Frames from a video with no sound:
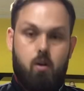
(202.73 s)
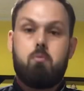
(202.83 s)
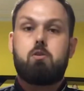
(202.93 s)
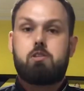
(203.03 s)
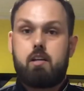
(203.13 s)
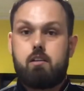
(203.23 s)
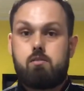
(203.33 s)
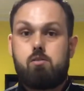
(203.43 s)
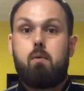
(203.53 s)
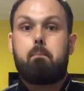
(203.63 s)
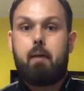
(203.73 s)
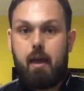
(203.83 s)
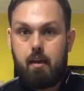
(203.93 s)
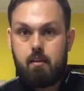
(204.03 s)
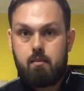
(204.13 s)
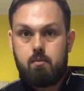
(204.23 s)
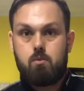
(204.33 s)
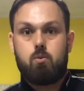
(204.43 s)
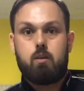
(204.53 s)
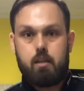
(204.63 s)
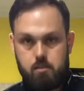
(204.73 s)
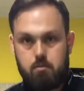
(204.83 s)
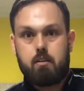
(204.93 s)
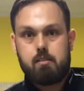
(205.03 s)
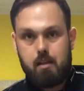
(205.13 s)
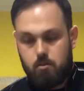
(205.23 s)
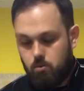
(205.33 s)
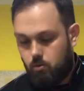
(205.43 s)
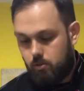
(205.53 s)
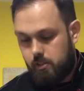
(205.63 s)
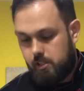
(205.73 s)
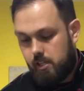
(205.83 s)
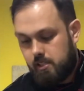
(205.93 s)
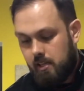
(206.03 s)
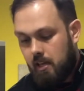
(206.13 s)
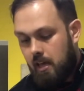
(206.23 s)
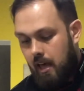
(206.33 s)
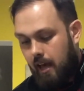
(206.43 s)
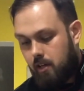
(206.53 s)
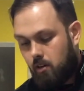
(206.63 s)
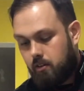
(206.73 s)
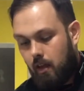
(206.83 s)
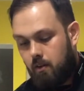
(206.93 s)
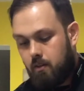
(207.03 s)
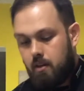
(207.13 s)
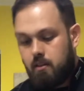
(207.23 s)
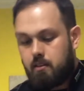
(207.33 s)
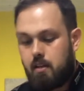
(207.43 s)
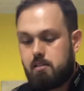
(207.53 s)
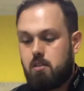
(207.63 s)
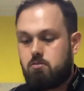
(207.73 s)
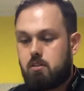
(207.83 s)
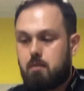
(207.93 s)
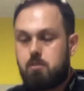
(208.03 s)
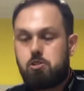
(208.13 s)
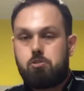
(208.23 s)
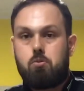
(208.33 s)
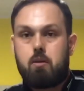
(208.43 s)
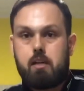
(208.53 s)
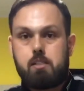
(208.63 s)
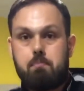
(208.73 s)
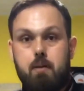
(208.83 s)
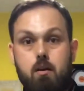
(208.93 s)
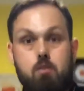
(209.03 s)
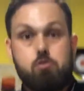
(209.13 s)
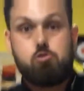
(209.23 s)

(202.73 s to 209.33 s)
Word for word: homogeneizou bem o leite condensado com cream cheese. Aqui eu tenho 300 gramas de chocolate branco, um